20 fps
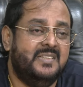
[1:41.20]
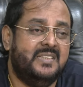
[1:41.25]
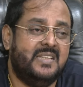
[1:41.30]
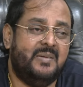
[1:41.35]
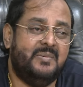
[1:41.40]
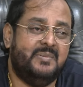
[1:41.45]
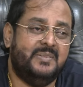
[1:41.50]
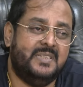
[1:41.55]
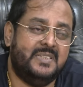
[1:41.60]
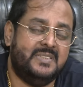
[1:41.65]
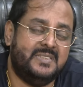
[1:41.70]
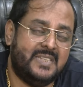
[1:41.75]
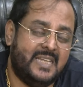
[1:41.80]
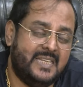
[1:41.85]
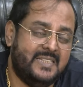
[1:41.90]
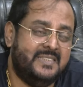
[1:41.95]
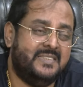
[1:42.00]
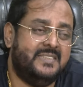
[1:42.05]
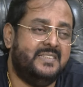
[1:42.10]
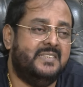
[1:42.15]
তা আমাদের
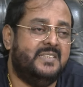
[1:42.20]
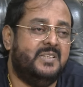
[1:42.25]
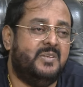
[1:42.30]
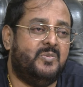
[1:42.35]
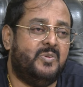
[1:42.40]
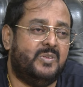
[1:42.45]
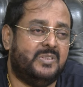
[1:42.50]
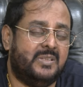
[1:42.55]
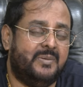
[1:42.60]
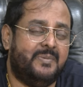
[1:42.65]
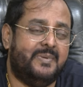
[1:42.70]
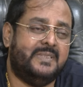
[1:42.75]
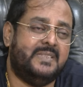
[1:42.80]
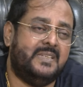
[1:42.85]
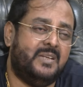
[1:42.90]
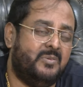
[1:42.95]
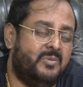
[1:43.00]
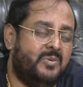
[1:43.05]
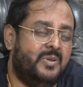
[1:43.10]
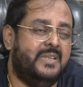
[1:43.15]
সাংস্কৃতিক
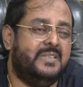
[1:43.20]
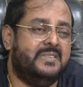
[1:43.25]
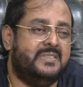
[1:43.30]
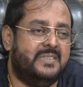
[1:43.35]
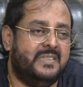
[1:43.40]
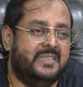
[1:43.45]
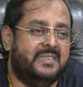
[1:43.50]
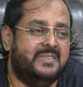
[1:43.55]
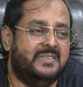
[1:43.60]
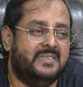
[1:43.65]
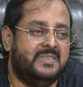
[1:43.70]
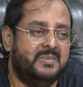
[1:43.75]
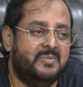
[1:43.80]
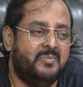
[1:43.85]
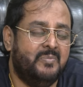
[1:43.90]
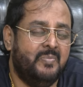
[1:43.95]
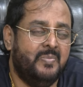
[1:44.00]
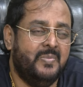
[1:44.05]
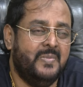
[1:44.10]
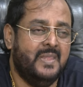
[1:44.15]
কথাবার্তাগুলোই চেঞ্জ
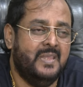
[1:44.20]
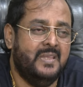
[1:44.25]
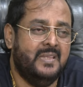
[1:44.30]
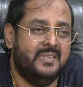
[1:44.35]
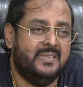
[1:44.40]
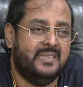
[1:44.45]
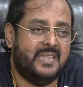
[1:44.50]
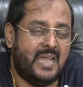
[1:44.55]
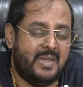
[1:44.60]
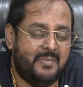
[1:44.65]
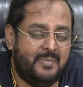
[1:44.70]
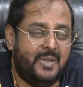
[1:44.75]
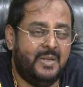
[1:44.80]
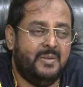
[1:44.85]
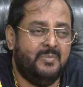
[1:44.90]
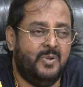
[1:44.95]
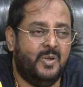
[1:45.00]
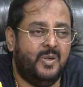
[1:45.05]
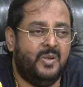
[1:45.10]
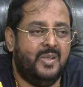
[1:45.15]
তা আমার
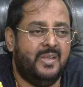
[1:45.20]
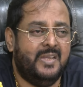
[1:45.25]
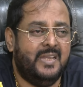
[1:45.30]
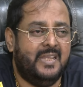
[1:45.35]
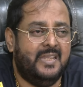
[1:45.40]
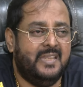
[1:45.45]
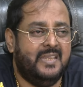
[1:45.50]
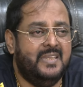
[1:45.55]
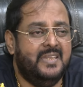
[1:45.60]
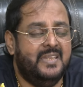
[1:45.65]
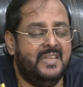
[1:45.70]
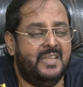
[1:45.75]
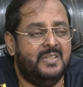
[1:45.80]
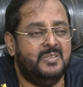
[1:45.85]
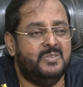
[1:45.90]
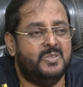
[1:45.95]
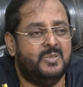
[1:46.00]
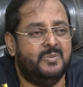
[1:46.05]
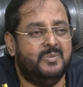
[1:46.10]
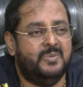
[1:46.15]
মনে হয় না ইন্ডিয়ান
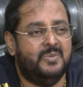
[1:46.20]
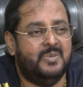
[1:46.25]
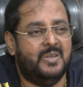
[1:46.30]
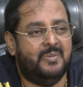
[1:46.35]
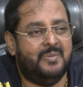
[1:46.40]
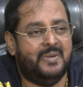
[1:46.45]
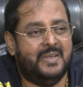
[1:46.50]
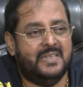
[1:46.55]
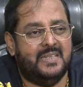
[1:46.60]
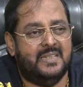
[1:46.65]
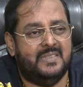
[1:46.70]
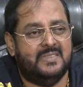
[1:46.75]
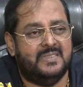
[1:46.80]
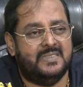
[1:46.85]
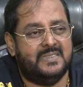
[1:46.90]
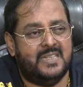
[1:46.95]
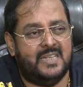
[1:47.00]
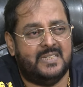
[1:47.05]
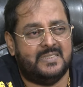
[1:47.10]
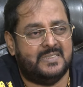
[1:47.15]
ছবিগুলো
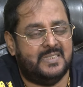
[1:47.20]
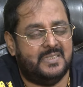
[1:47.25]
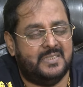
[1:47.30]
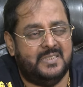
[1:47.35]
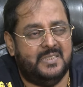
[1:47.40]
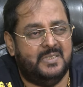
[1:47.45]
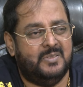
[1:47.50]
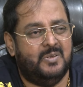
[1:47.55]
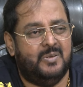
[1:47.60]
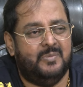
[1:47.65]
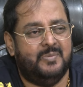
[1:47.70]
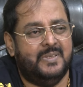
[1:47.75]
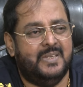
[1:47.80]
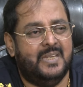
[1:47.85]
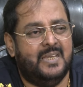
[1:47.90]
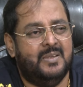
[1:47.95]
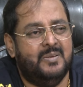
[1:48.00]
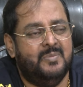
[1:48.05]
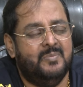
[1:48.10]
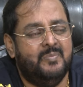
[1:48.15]
বাংলাদেশে আসা ঠিক হবে
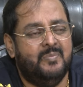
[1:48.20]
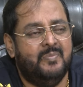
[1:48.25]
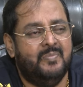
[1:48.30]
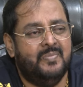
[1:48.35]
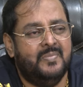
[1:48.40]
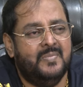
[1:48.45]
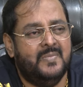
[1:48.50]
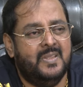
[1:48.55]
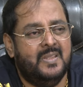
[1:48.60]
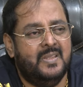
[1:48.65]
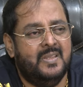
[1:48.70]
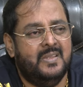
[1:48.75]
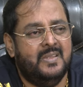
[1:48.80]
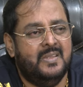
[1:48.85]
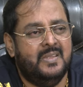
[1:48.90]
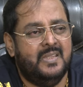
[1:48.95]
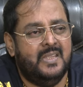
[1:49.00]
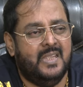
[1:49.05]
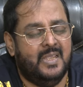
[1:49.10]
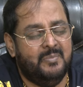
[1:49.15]
না
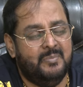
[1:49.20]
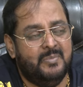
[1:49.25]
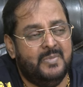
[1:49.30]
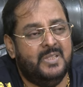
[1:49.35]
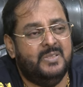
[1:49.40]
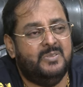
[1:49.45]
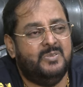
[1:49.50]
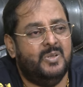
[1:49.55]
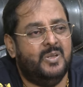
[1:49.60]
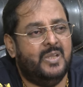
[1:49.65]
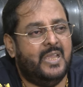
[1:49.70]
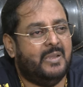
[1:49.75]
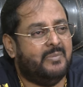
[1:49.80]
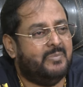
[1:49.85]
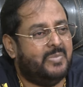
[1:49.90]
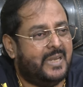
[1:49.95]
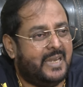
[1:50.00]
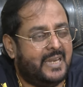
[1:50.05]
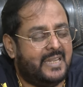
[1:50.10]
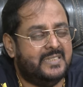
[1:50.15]
এমনি তো
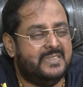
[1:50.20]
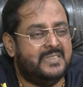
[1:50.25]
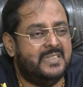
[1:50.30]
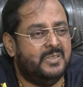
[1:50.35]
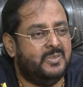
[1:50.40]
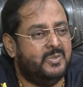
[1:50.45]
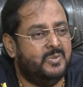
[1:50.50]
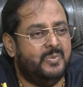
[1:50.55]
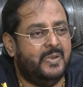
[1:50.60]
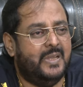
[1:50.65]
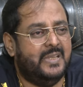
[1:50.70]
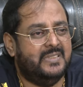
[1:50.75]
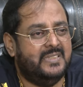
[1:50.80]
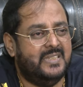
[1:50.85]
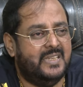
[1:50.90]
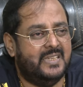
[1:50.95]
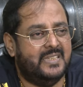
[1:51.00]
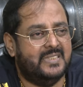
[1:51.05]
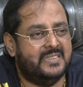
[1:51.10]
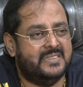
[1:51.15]
একবার আইসে ডুবাই
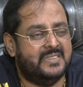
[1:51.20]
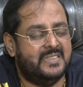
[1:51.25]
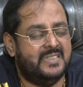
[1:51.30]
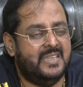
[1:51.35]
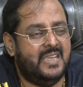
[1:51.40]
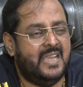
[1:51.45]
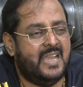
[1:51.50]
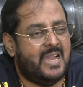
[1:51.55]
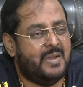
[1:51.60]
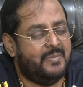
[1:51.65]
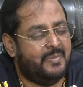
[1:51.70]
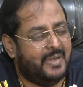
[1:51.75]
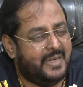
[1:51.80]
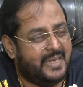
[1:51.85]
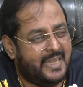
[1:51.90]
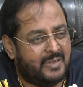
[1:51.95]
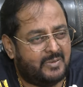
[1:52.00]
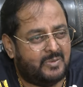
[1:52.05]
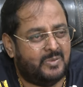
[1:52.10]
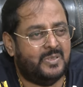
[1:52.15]
দিয়ে গেছে আবার
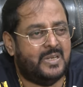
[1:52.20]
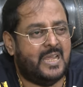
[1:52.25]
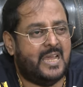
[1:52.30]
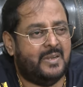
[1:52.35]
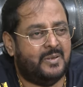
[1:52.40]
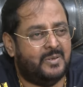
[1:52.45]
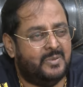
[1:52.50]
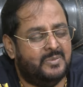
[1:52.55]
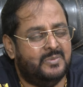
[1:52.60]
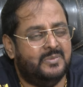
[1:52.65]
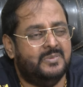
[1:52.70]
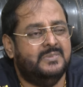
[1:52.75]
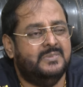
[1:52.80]
এখন আরও